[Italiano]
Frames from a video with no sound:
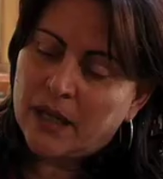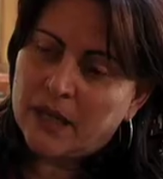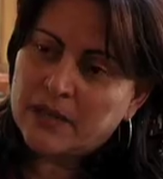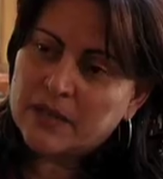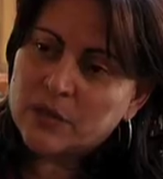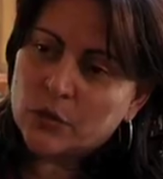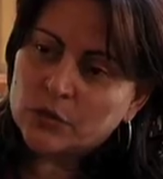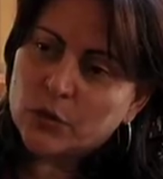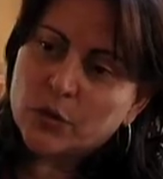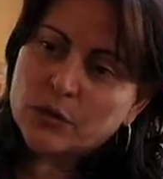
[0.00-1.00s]
avere
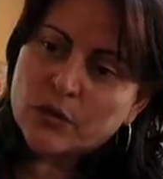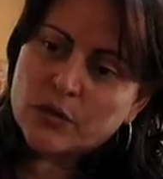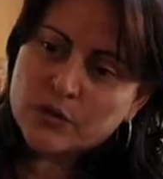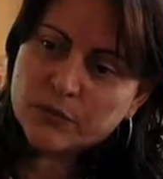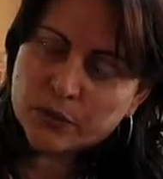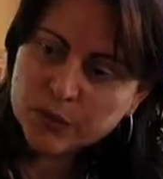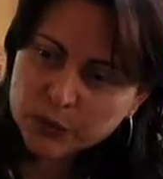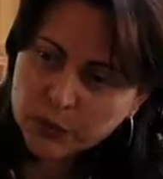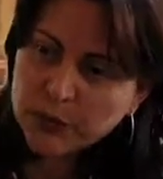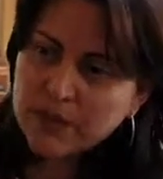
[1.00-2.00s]
riscontri con i nostri
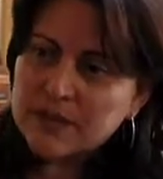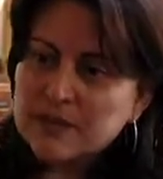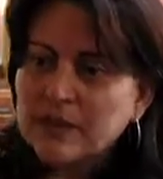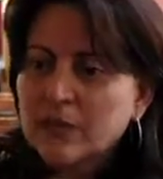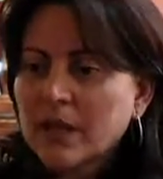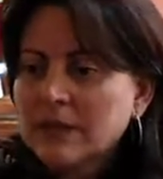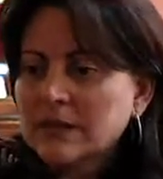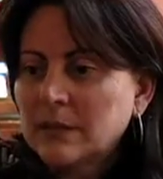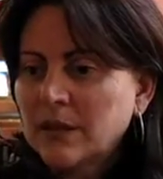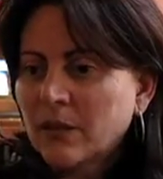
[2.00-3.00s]
fornitori, sentire un
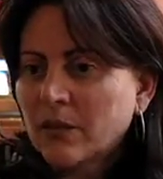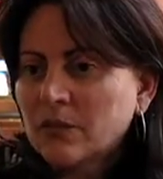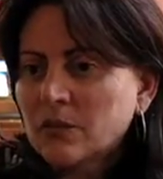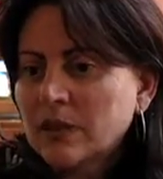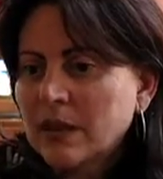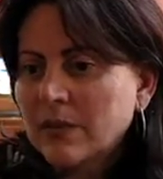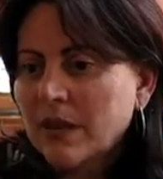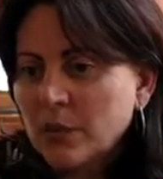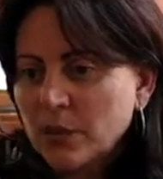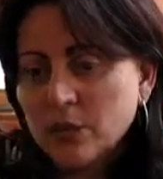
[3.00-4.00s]
attimino tutte le
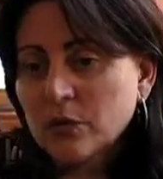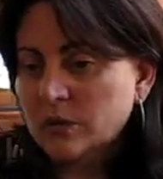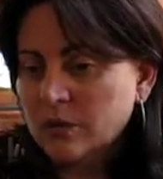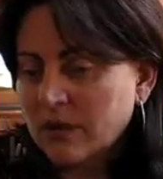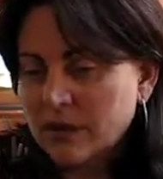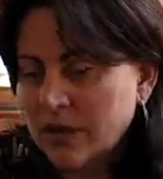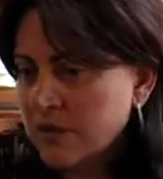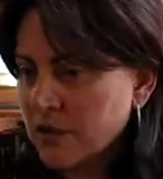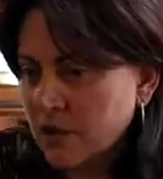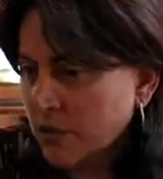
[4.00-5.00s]
varie opinioni, tutte le varie
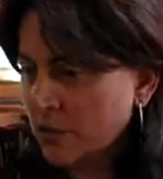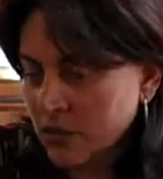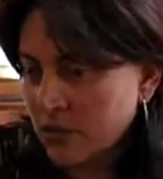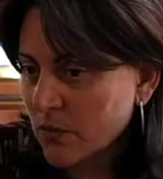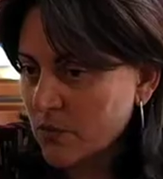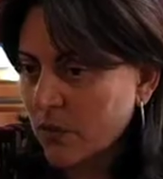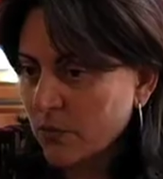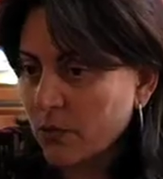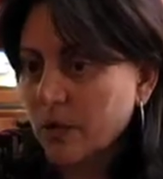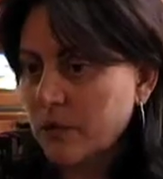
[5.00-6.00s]
sfaccettature del nostro
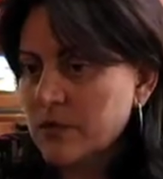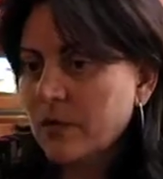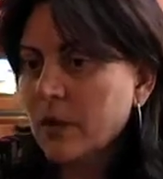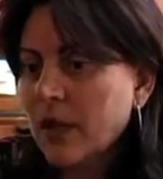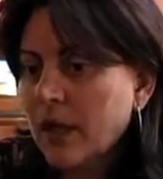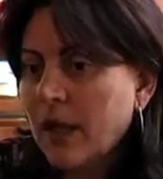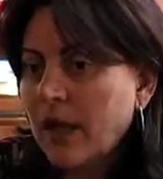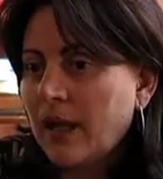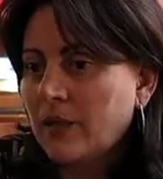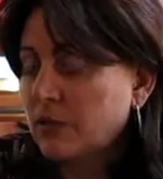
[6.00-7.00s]
lavoro e questo
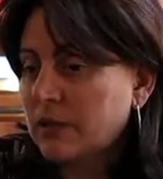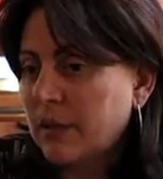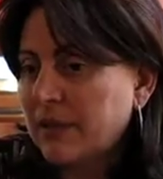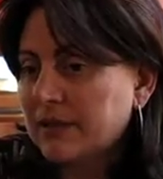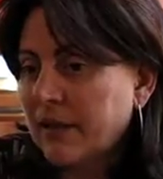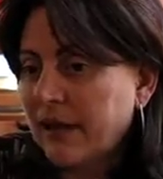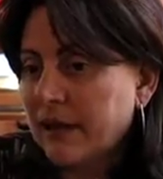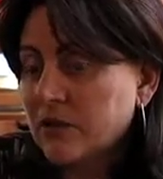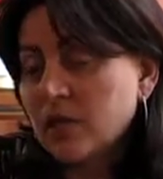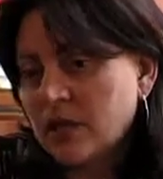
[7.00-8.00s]
è
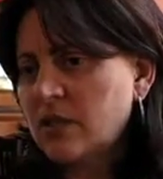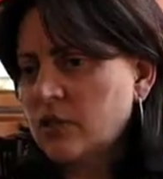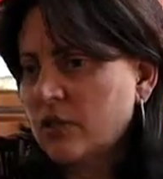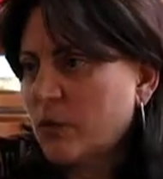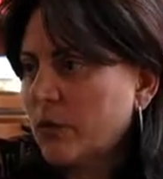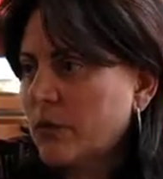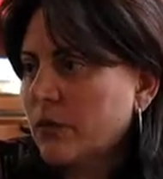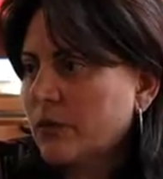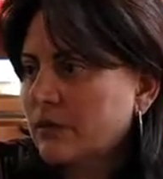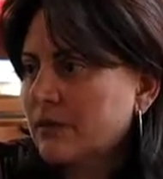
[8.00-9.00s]
fondamentale, ci arricchisce
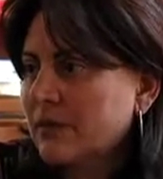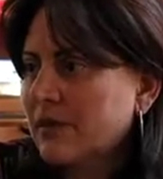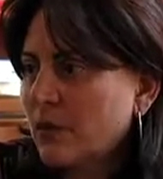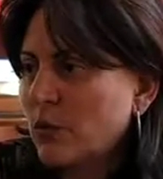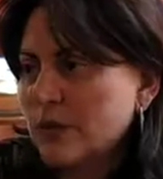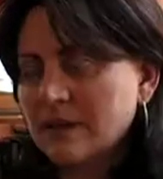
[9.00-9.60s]
molto, è molto